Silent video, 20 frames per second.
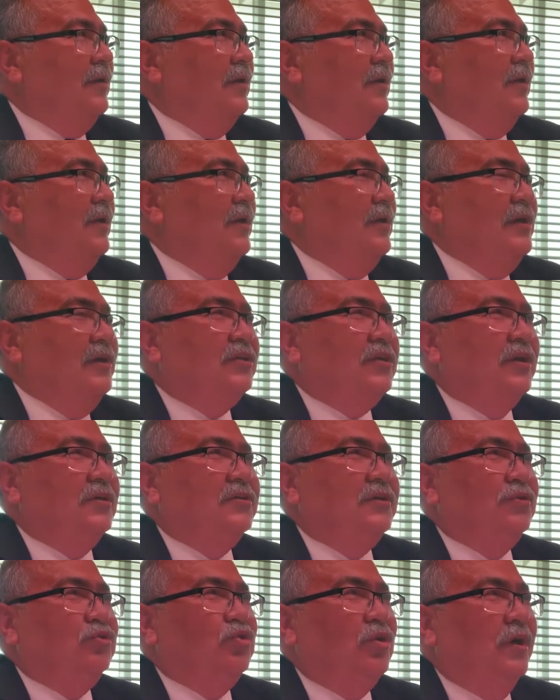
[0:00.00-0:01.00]
E,
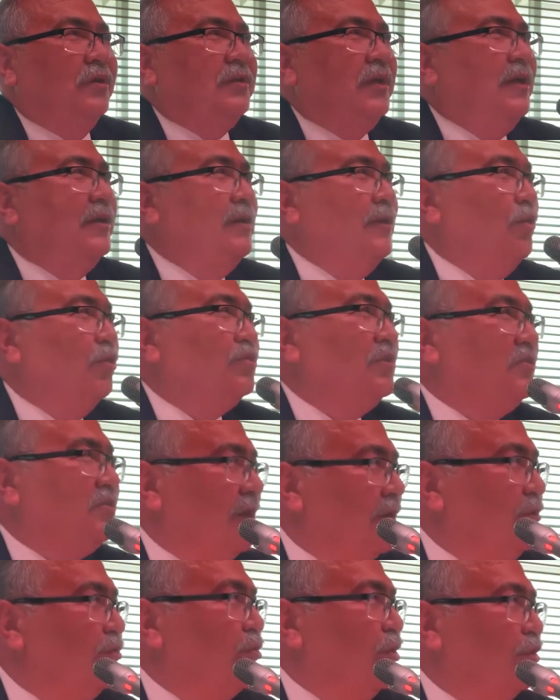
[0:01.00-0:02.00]
litresi şu anda
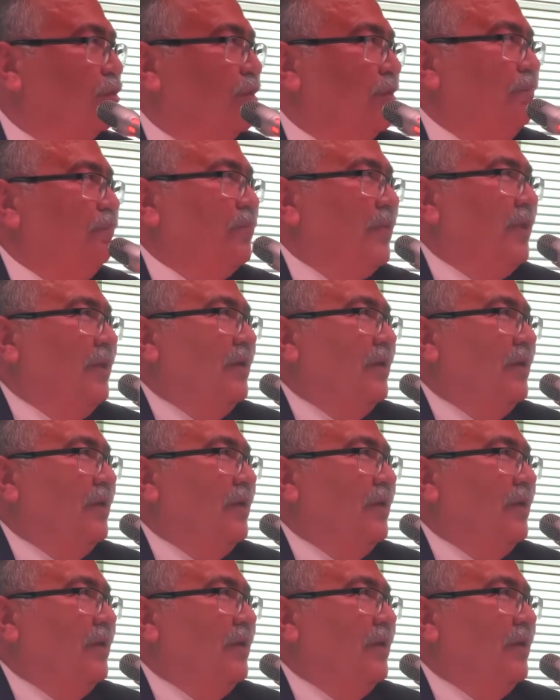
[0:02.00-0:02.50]
7.8 oldu.